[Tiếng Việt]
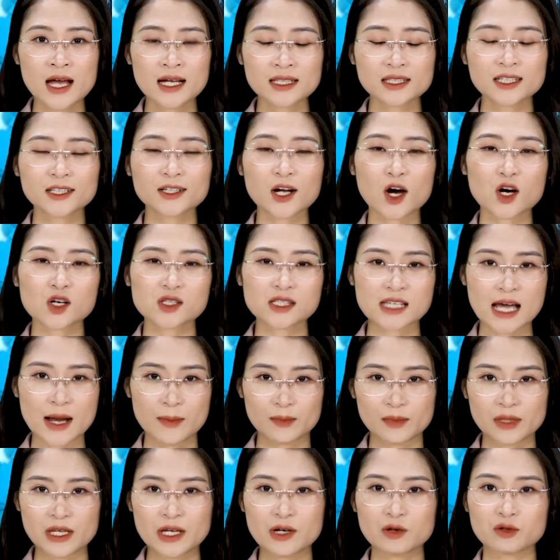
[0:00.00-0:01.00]
từ đó giảm
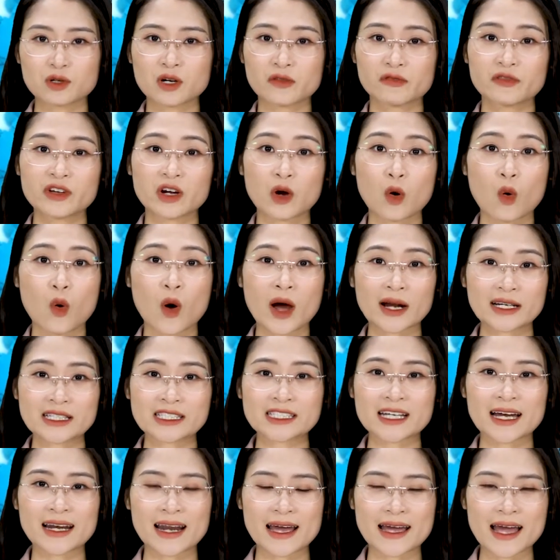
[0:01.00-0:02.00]
thiểu được việc hoàn
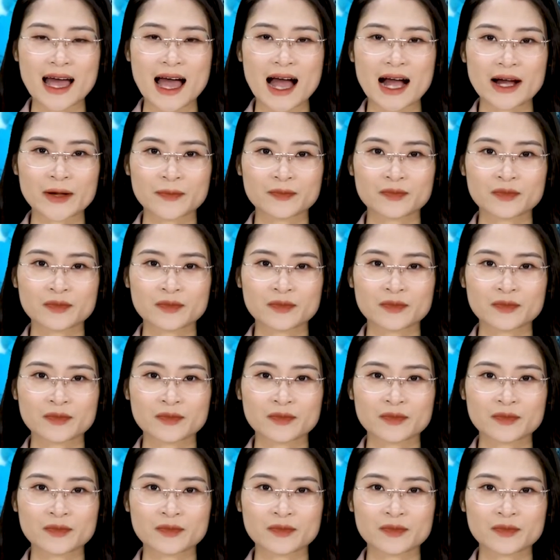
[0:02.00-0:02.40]
trả lại hàng.